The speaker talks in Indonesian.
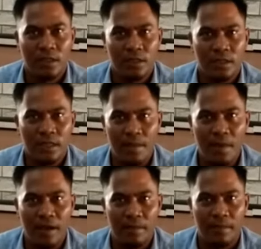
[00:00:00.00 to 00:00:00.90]

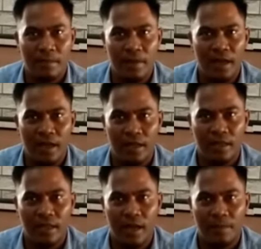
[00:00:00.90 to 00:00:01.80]
Selamat Milad
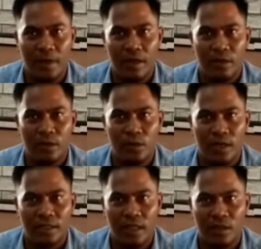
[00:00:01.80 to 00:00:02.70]
ke-8
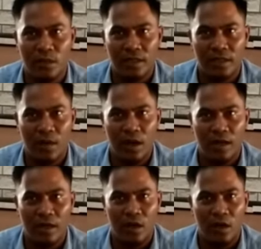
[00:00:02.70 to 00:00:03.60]
Ukatan
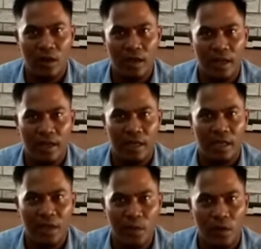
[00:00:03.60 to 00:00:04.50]
Wartawan Online
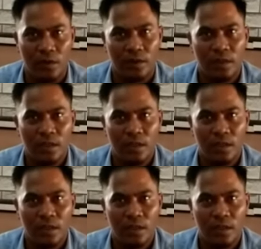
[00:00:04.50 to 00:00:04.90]
Hiwo.